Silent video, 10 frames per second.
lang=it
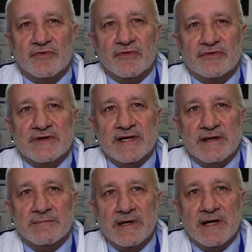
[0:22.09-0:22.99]

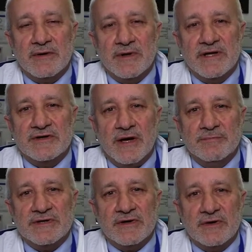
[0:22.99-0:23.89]
sostenibile e quindi c'è
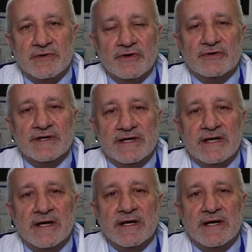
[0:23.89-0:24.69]
bisogno di